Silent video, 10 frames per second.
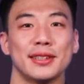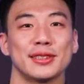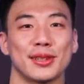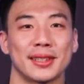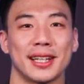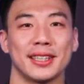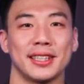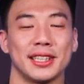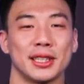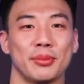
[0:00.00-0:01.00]

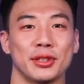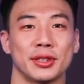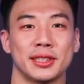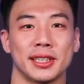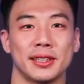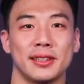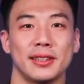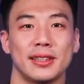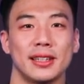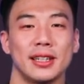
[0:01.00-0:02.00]
성탄트리
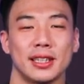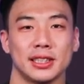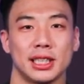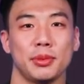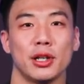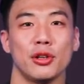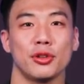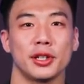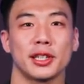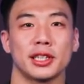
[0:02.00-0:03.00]
점등식을 12월
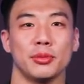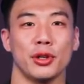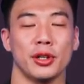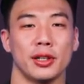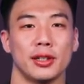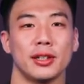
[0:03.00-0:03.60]
6일 금요일